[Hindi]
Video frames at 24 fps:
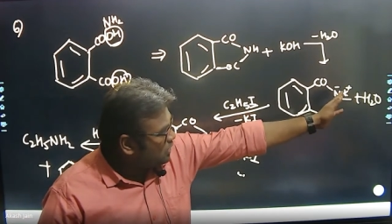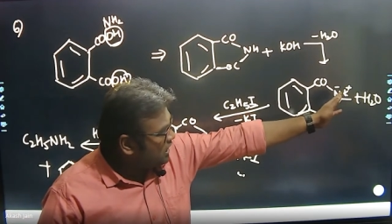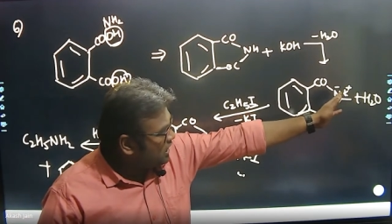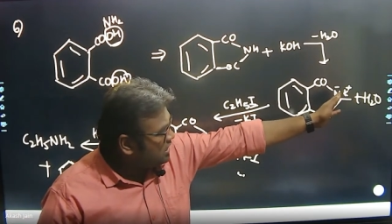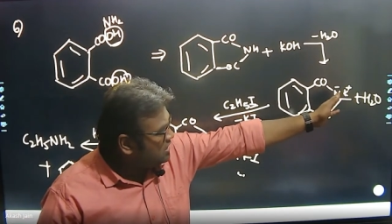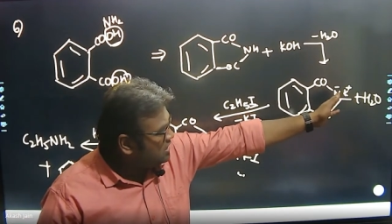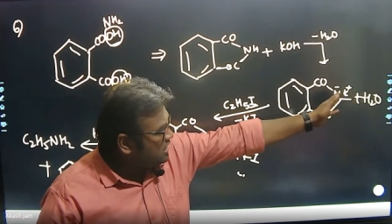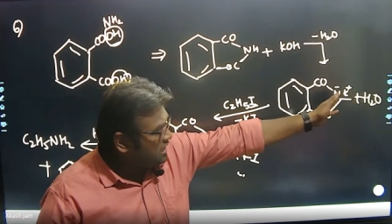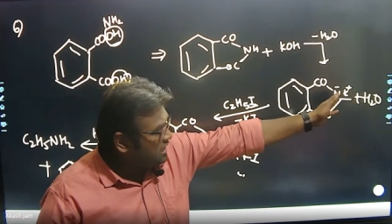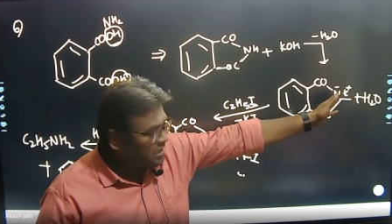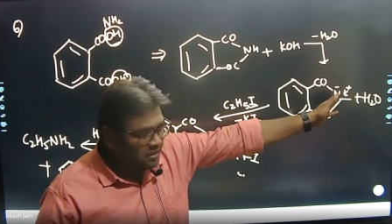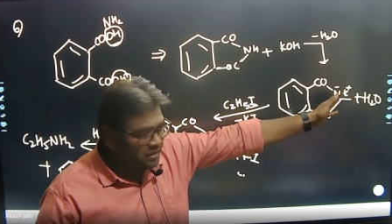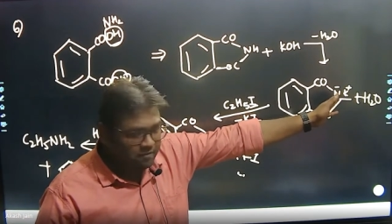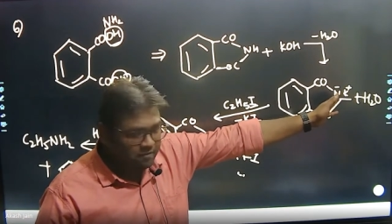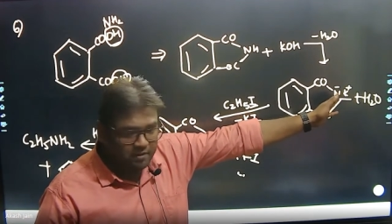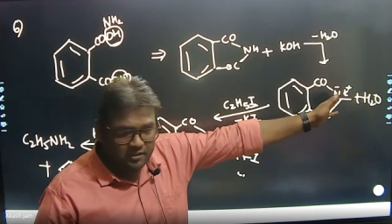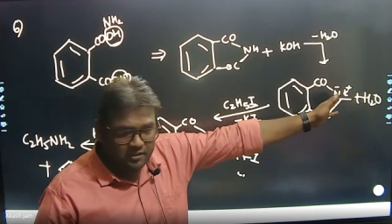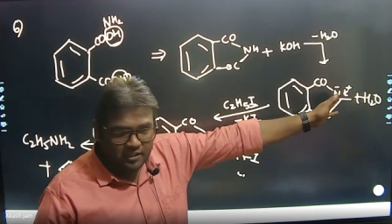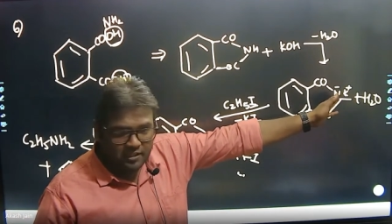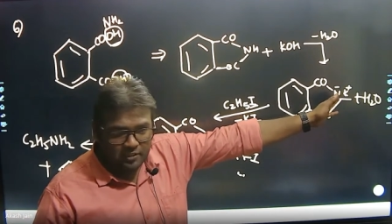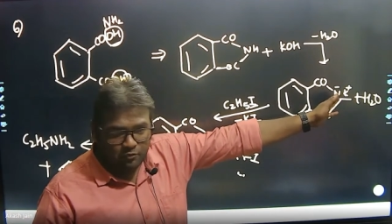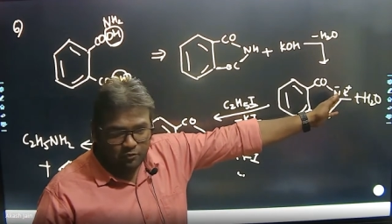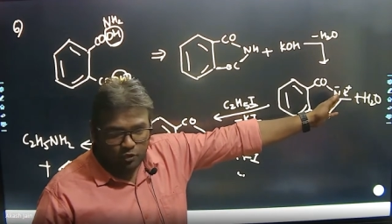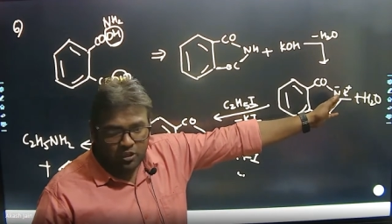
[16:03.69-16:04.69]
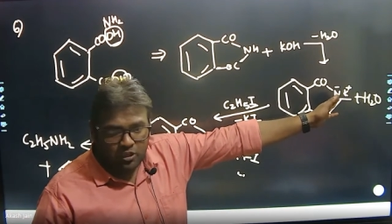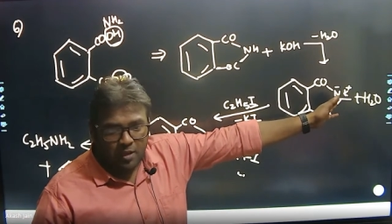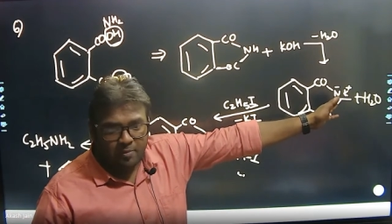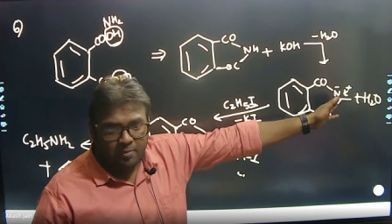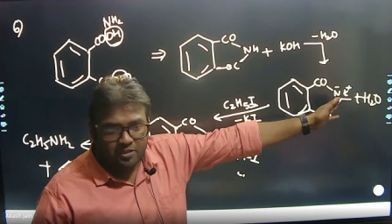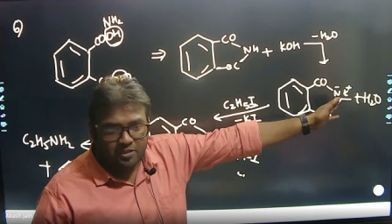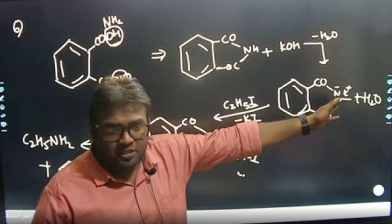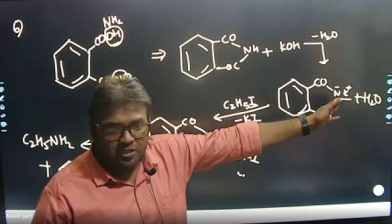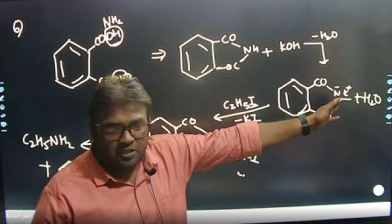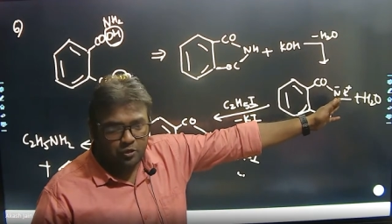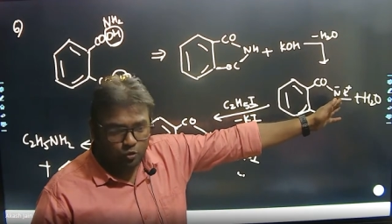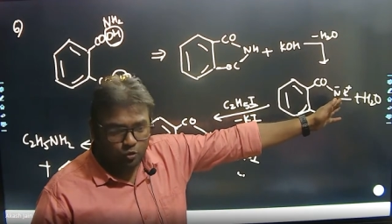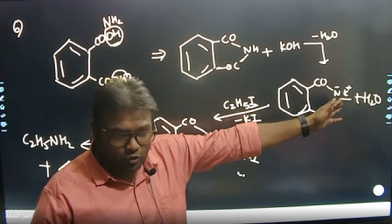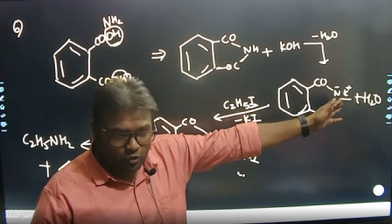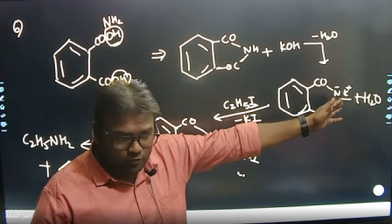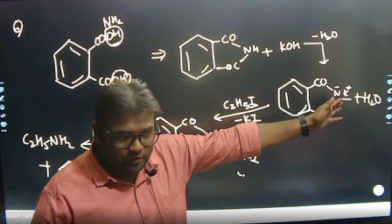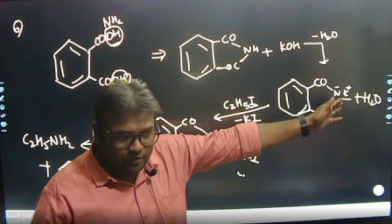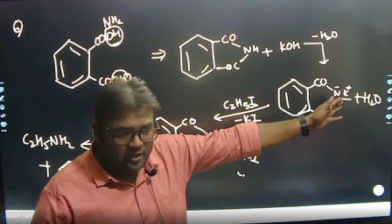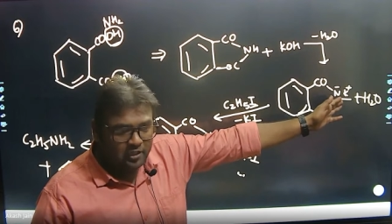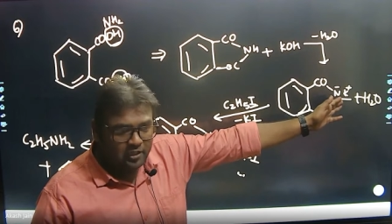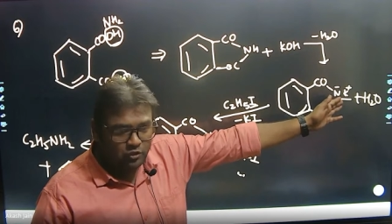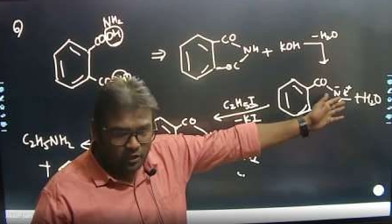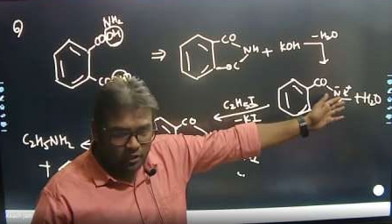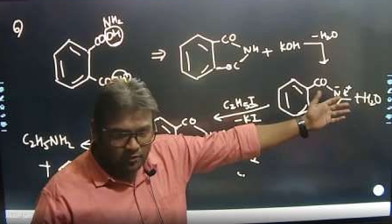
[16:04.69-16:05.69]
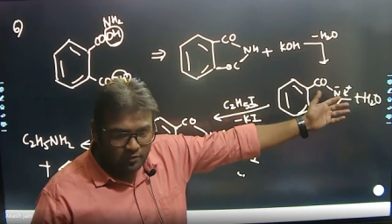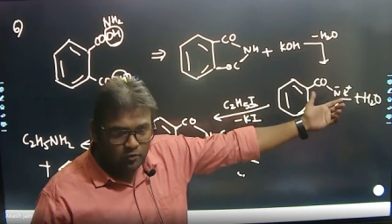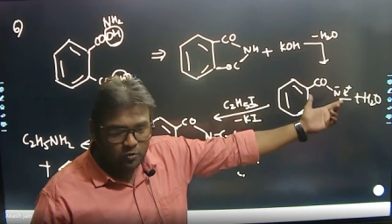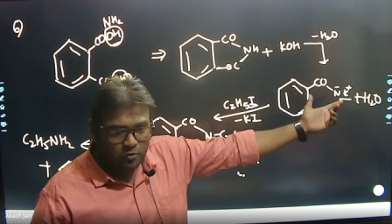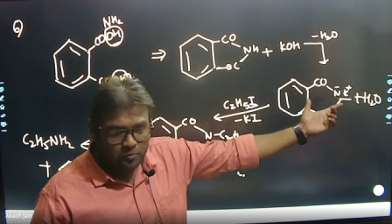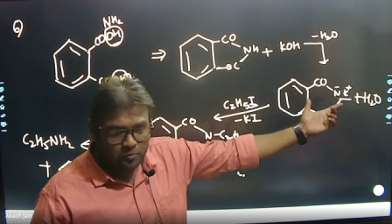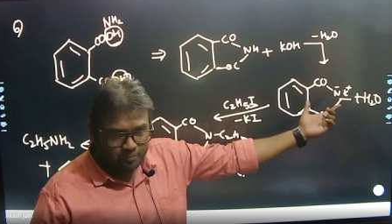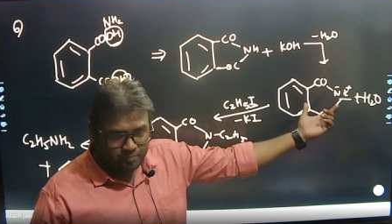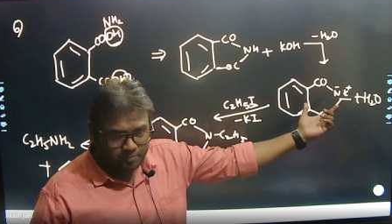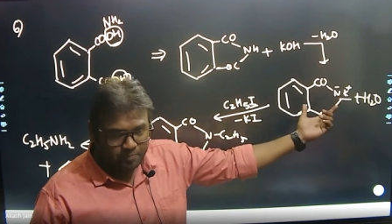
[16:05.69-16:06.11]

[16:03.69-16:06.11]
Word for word: N नेगेटिव के साथ वो क्या बचा न्यूक्लियोफाइलिक तो है वो